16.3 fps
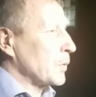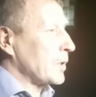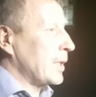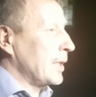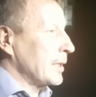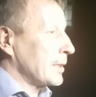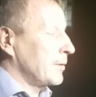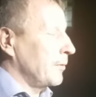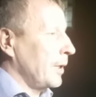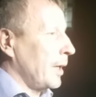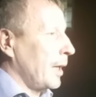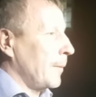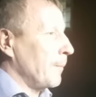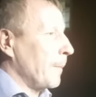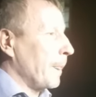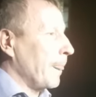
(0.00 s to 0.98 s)

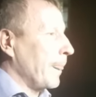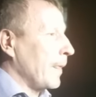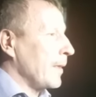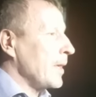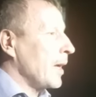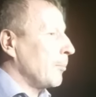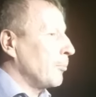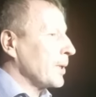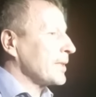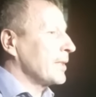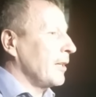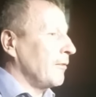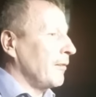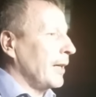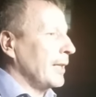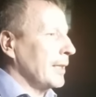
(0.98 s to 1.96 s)
следствие не
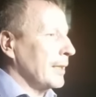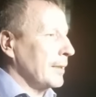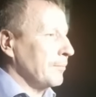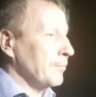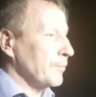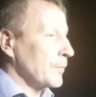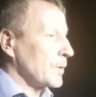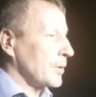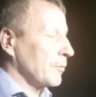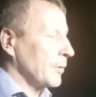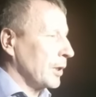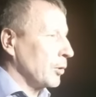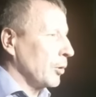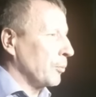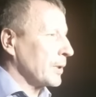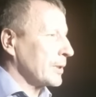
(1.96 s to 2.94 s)
обосновало
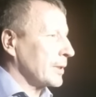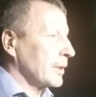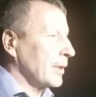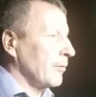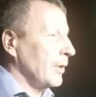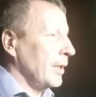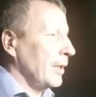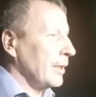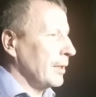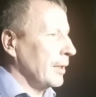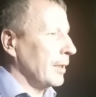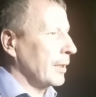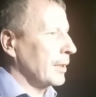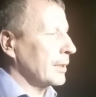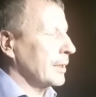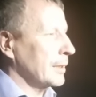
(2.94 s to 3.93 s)
свое
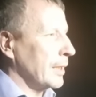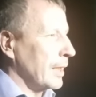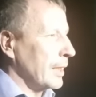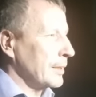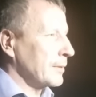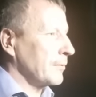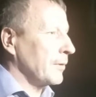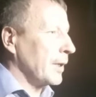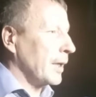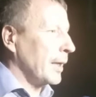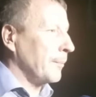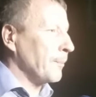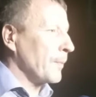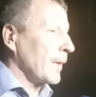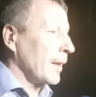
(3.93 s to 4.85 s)
постановление ходатайства